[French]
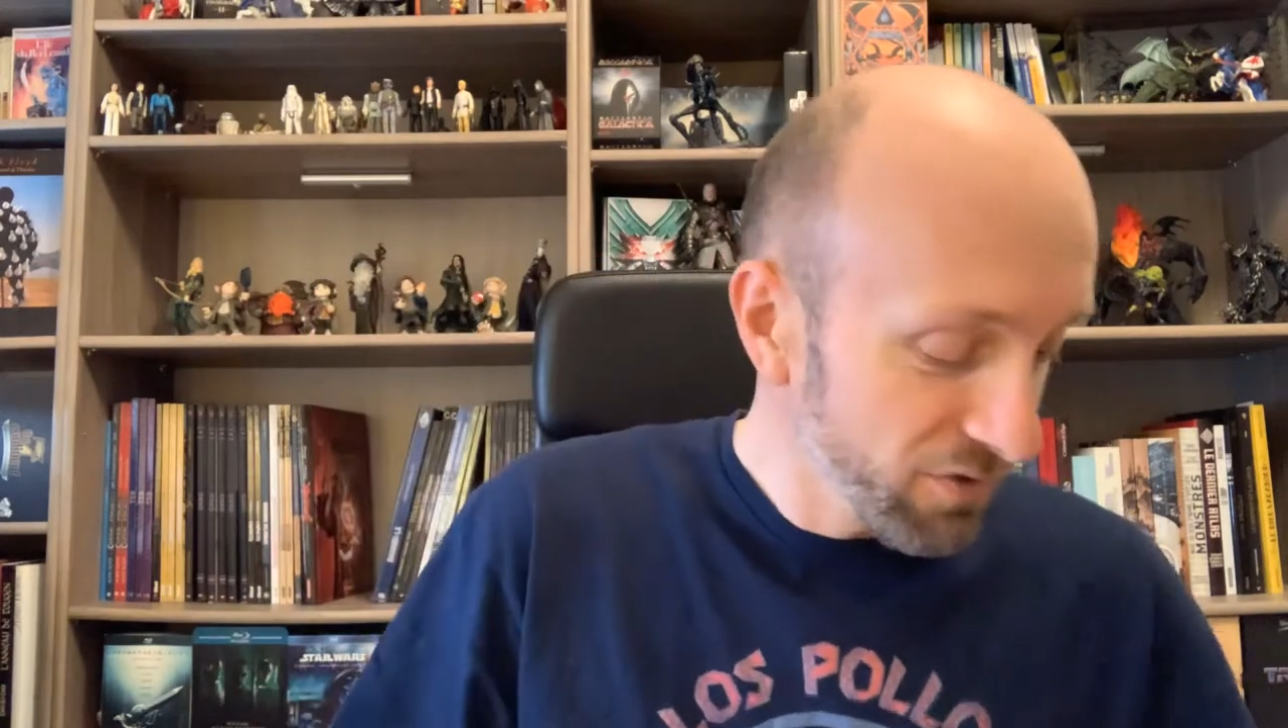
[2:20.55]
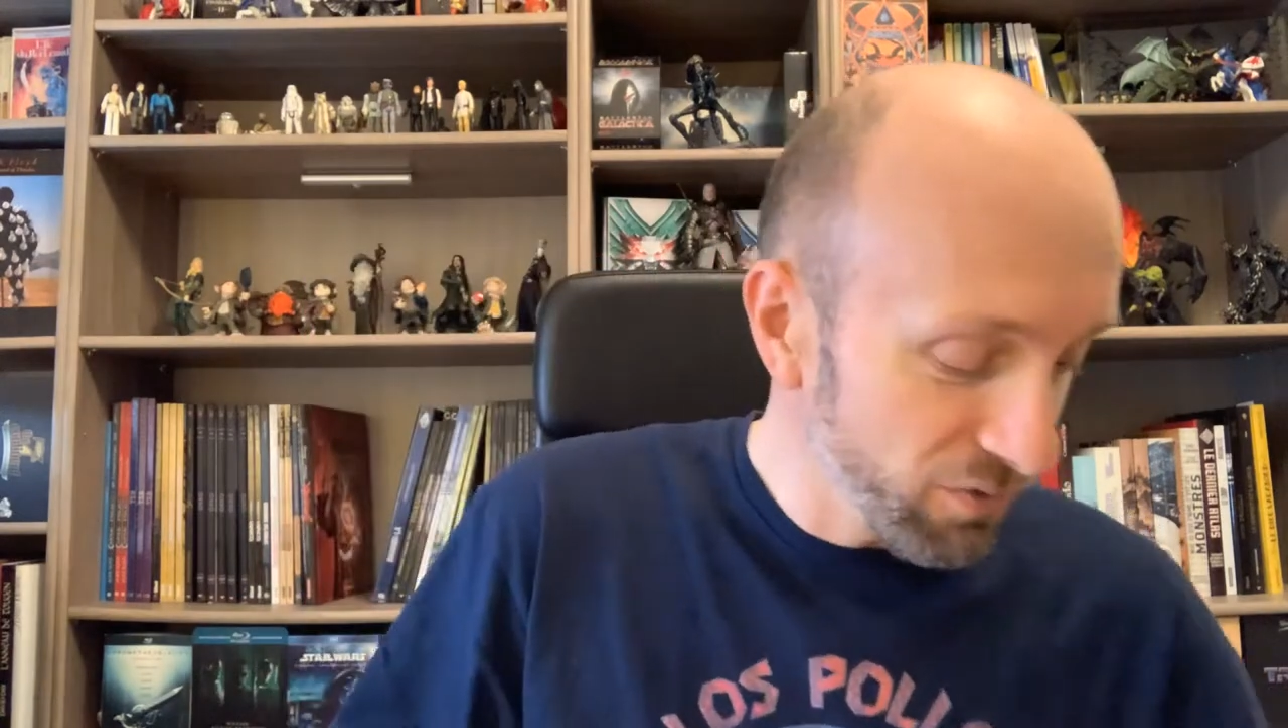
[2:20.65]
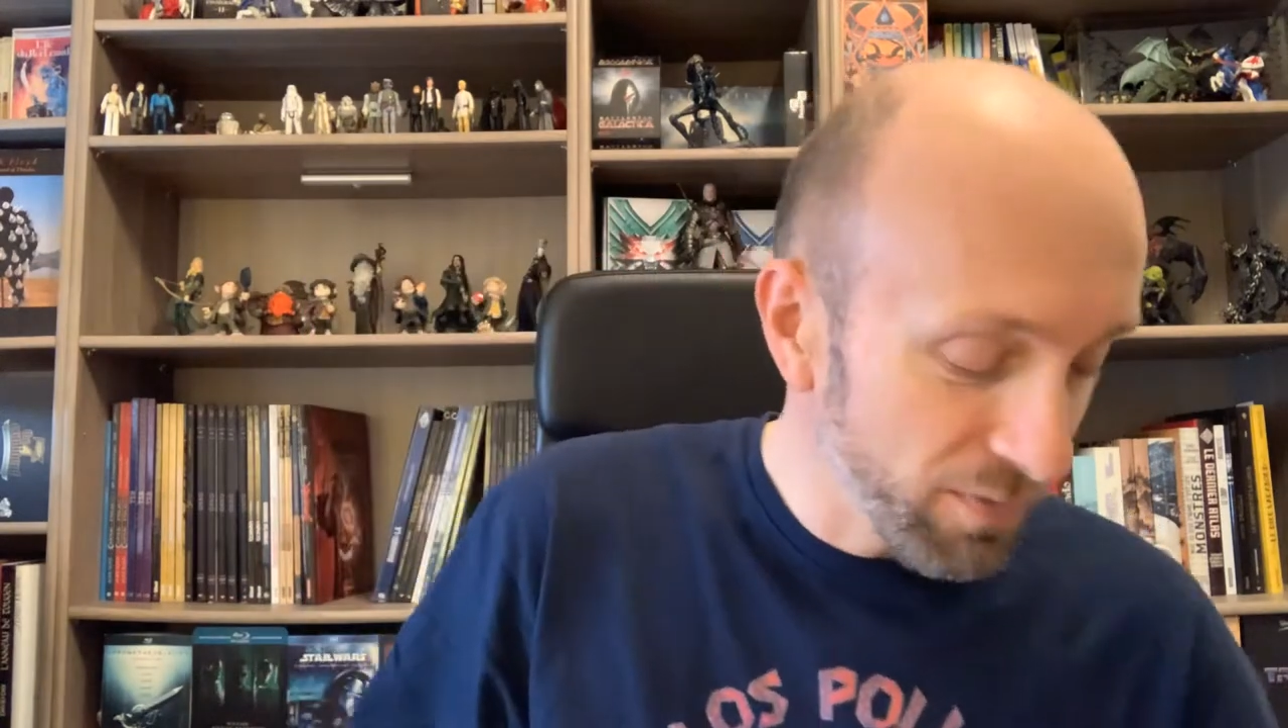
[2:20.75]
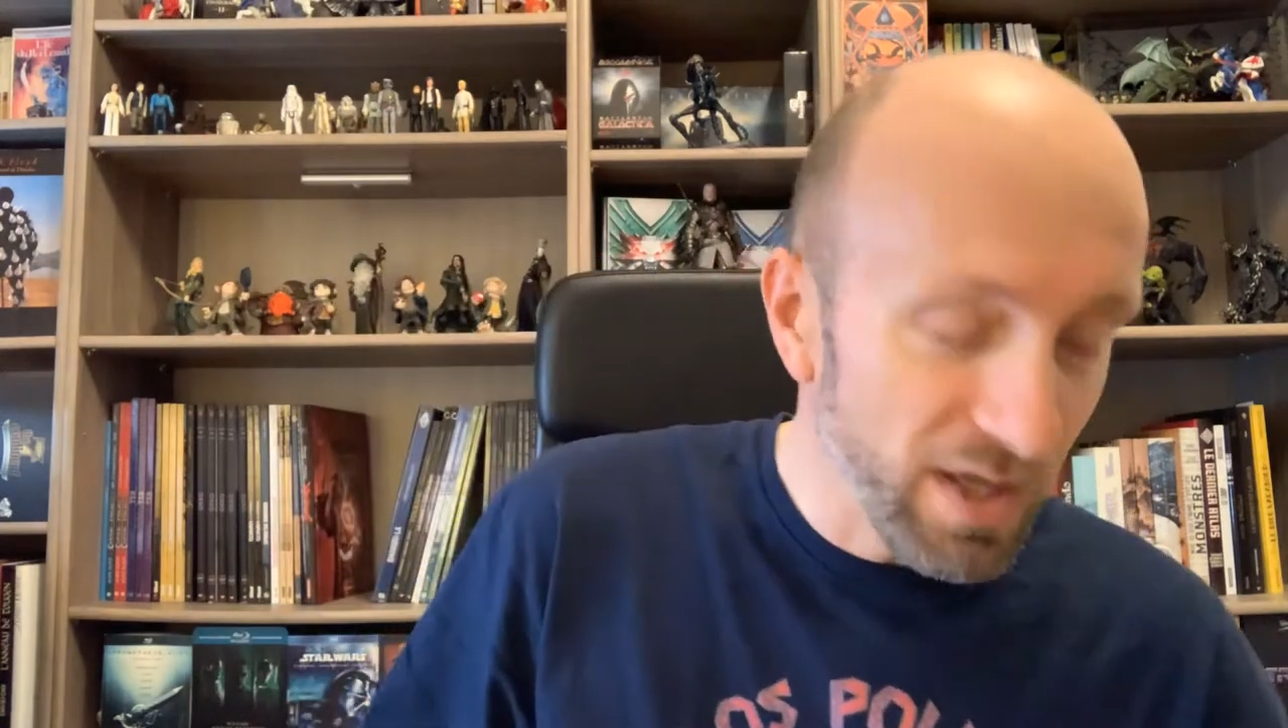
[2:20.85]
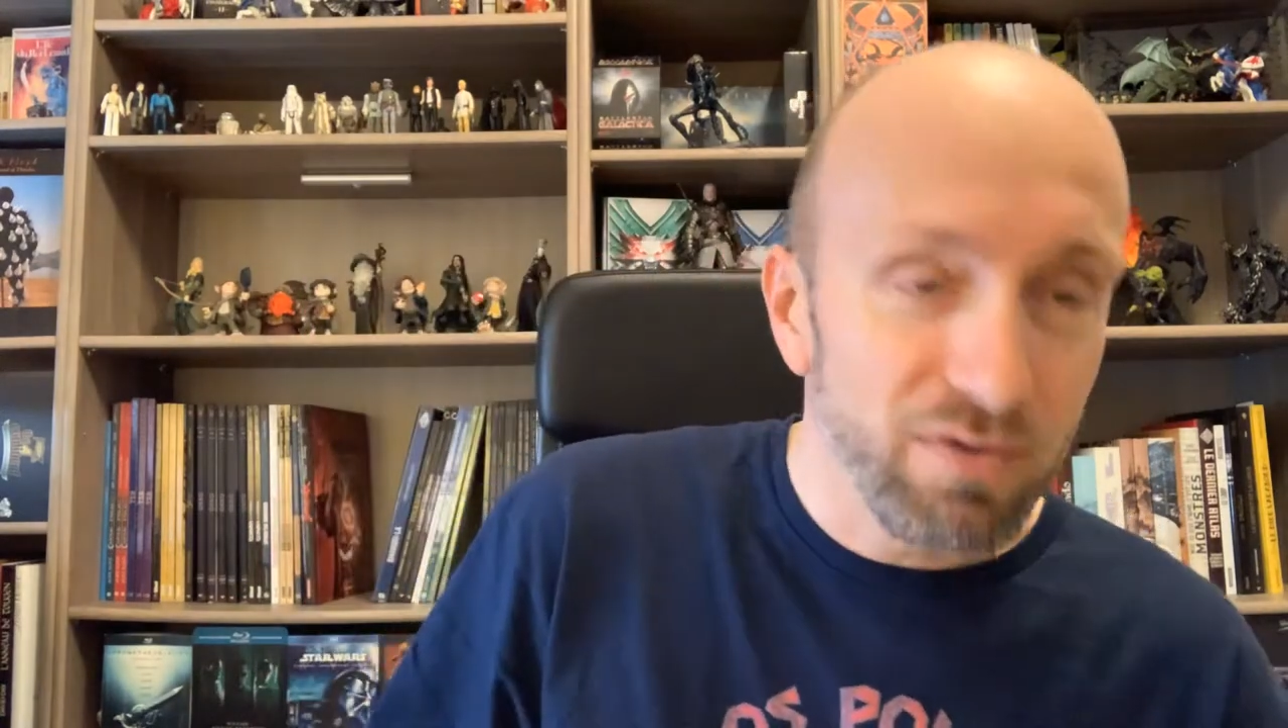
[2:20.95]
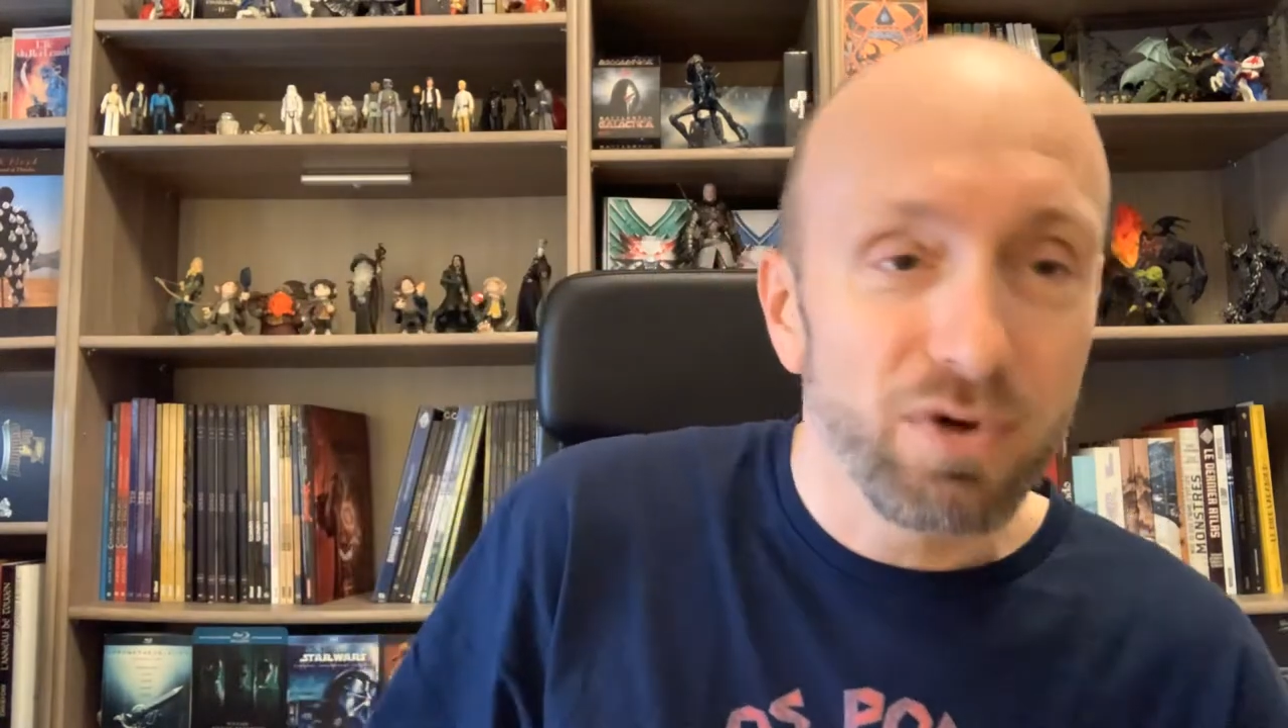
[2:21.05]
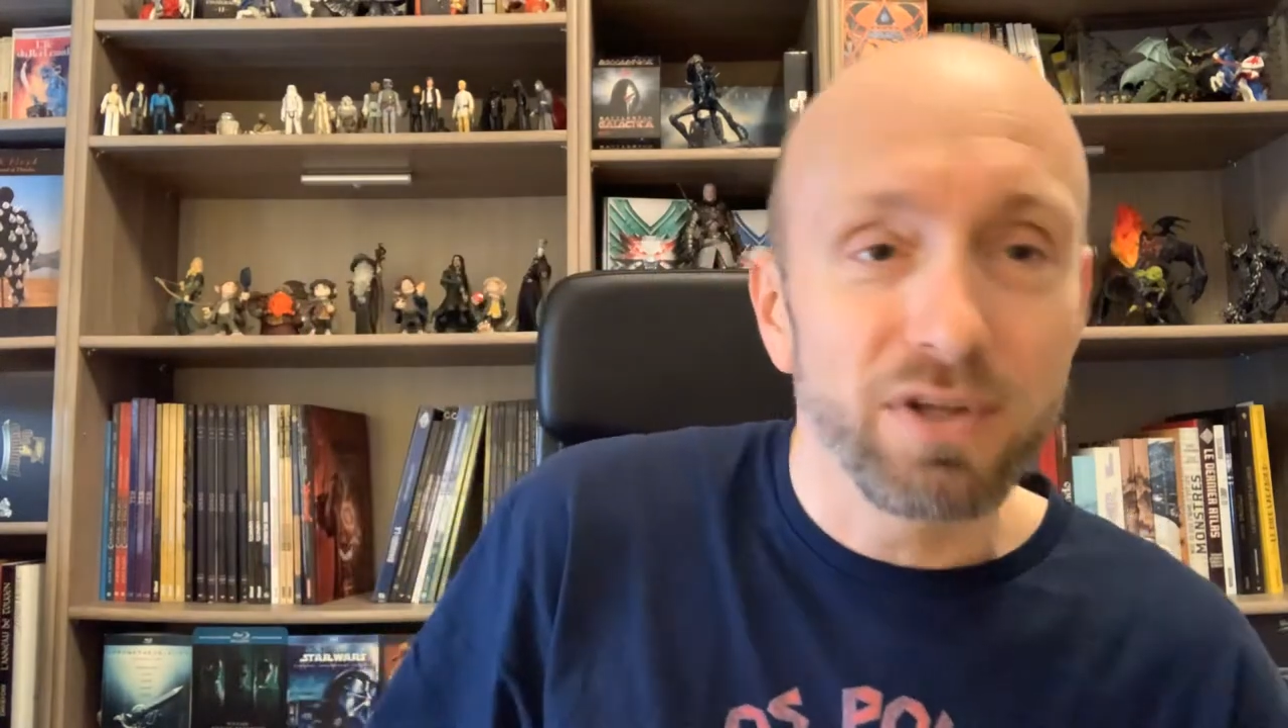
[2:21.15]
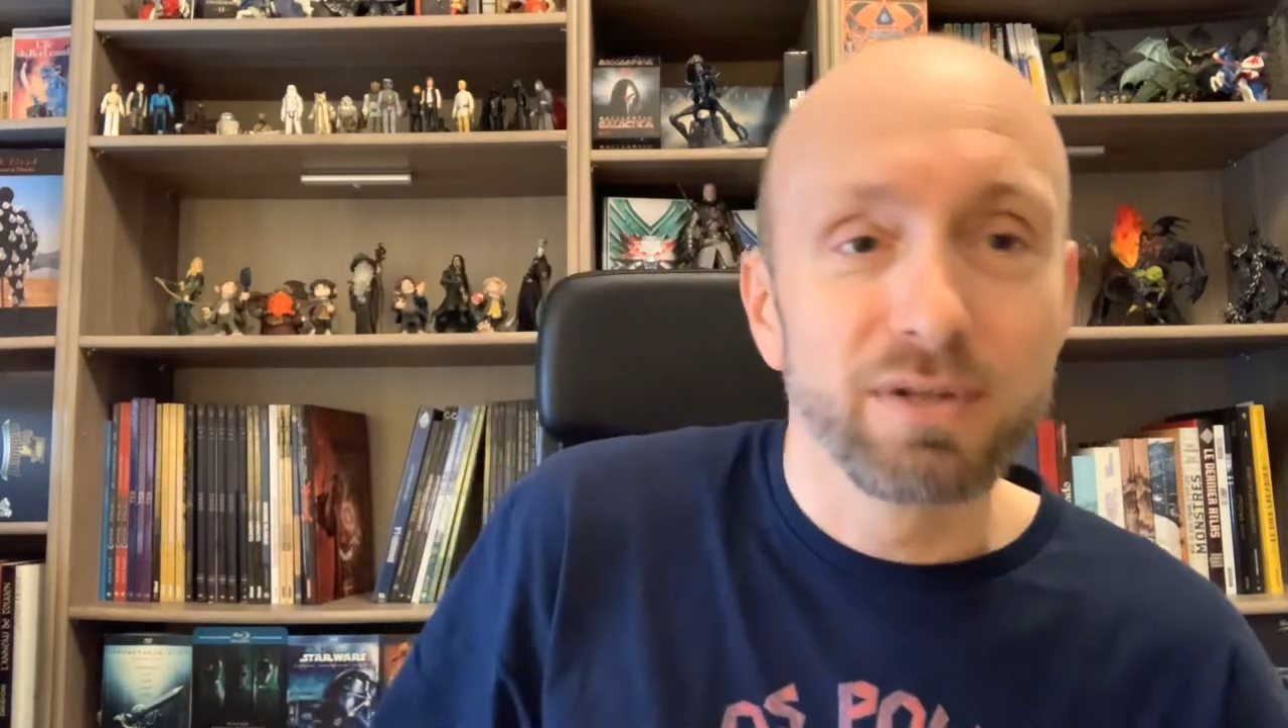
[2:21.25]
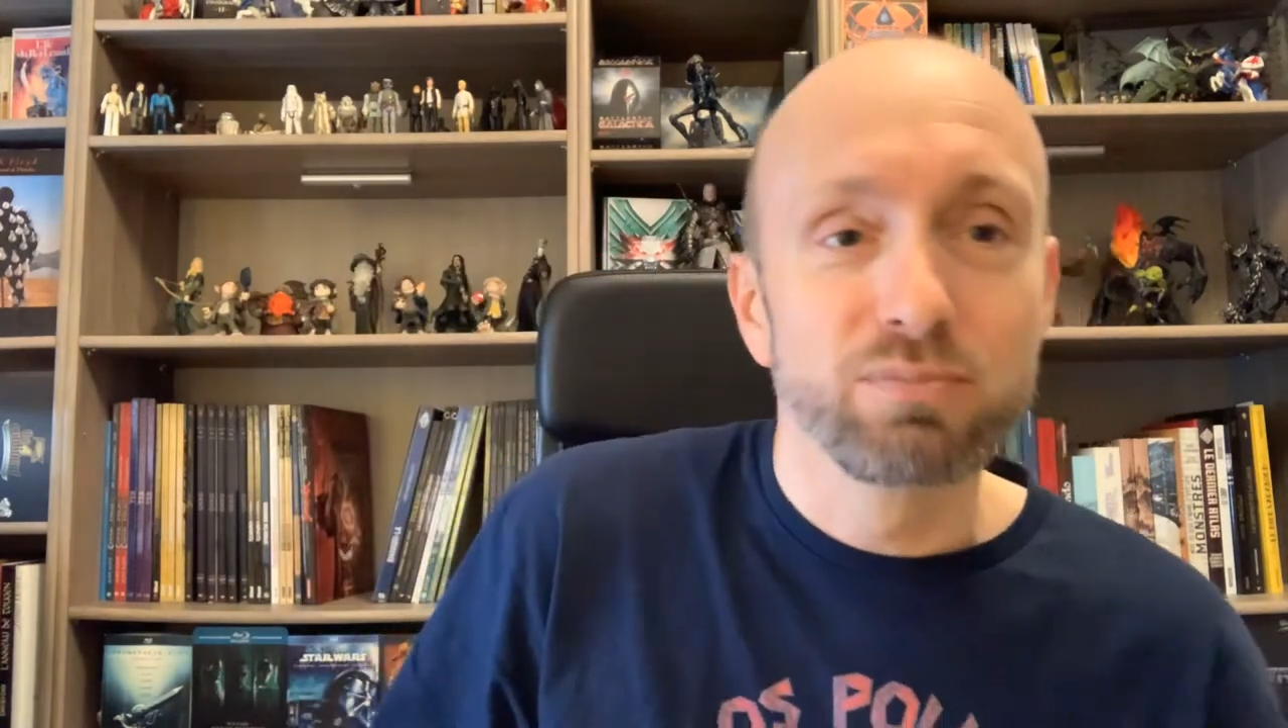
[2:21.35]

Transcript: se met à avoir des